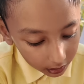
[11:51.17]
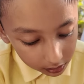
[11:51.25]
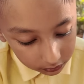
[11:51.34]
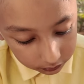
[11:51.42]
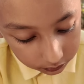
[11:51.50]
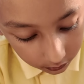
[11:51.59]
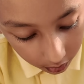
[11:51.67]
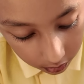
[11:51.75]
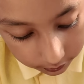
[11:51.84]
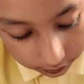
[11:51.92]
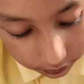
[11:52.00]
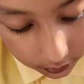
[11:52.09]
কি অবস্থা
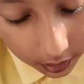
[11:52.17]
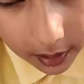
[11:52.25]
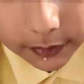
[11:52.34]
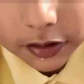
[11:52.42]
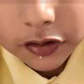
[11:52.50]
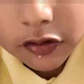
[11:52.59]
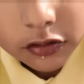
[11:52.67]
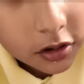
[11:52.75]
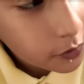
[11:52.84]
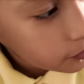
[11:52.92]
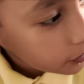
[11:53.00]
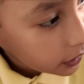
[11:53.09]
আপনার স্যার আমার চোখটা
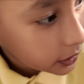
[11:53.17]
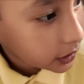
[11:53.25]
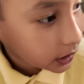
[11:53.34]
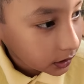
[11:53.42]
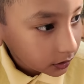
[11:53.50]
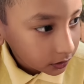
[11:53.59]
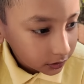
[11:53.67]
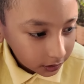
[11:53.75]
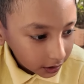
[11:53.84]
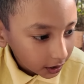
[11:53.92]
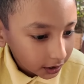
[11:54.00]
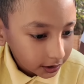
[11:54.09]
পুরো দিন
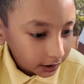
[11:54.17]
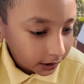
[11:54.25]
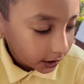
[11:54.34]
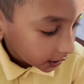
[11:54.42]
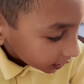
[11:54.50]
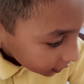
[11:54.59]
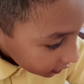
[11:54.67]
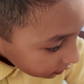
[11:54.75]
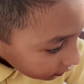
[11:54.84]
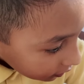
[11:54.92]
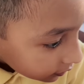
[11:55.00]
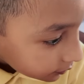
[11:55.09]
ক্লিয়ার থাকে কারণ এই
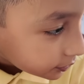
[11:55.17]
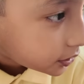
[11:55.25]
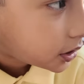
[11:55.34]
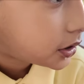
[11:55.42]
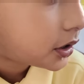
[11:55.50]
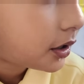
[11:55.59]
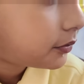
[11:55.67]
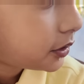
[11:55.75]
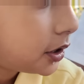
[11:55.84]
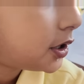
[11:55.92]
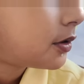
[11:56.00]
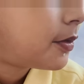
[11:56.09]
চোখের ভিডিওটা আমি
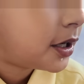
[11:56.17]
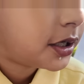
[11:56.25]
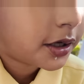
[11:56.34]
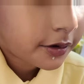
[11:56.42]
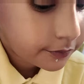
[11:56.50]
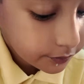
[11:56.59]
নিতে পারি না